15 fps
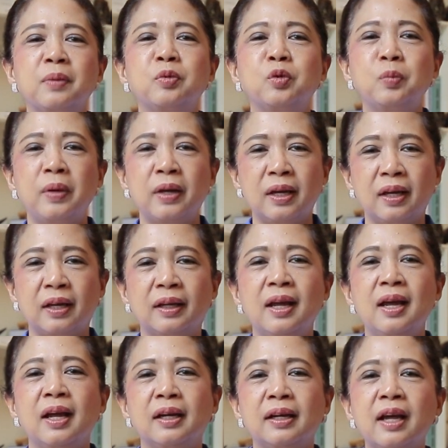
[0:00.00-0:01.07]
ภัยภูเบศ
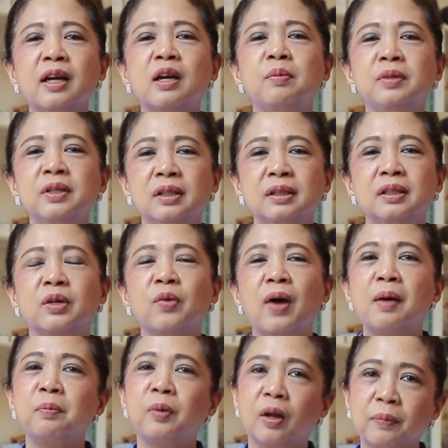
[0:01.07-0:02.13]
ได้คำนึงถึงค
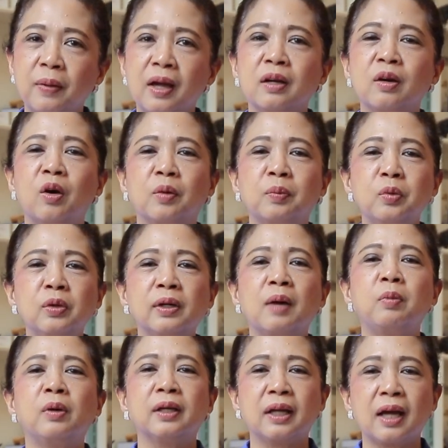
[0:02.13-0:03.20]
วามปลอดภัยของผู้รั
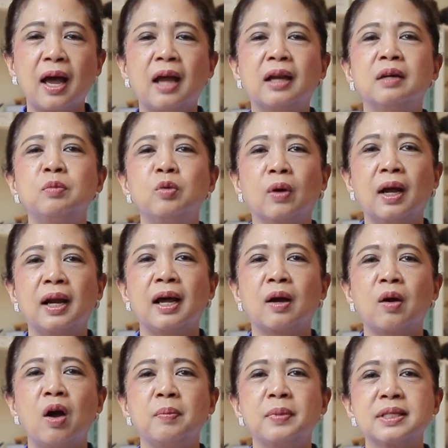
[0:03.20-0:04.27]
บบริการและบุคลา
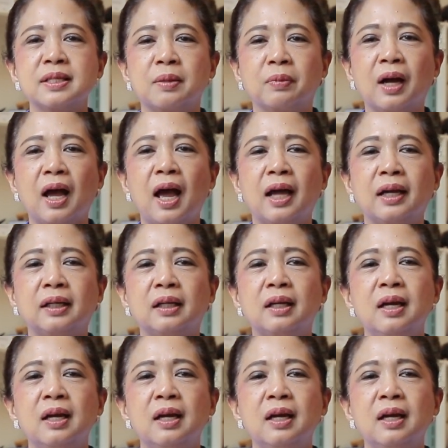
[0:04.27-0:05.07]
กรเป็นสำคัญ